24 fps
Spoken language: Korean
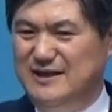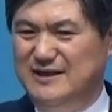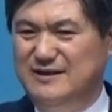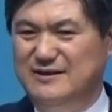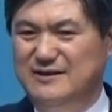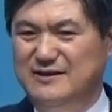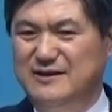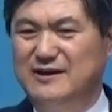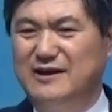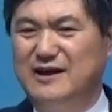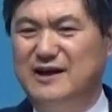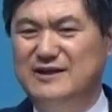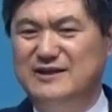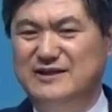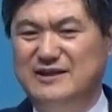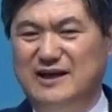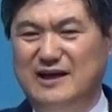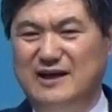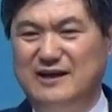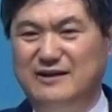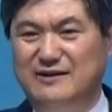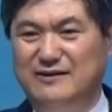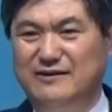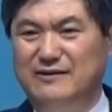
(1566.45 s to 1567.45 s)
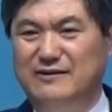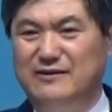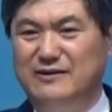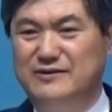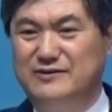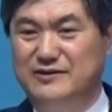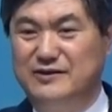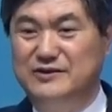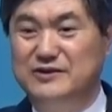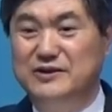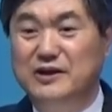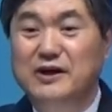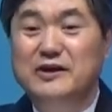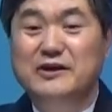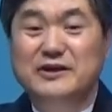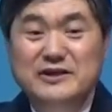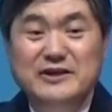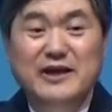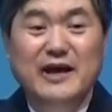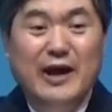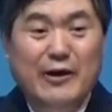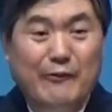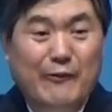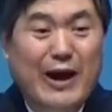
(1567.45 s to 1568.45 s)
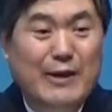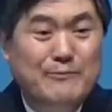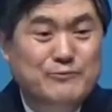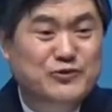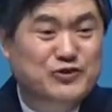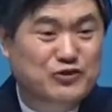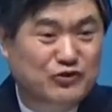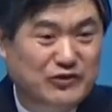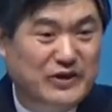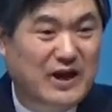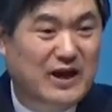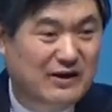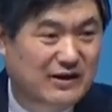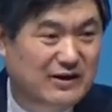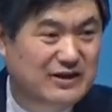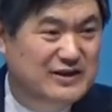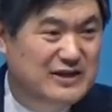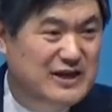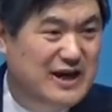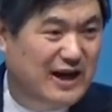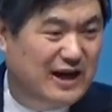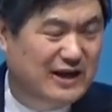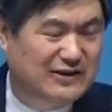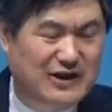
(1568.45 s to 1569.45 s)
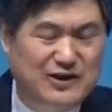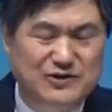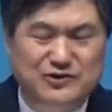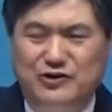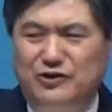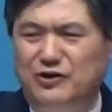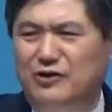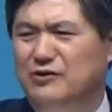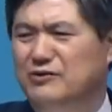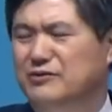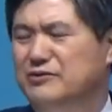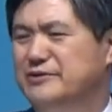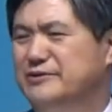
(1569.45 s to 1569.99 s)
여러 가지라는 것은 여기에 함축된 거 이해가 되죠.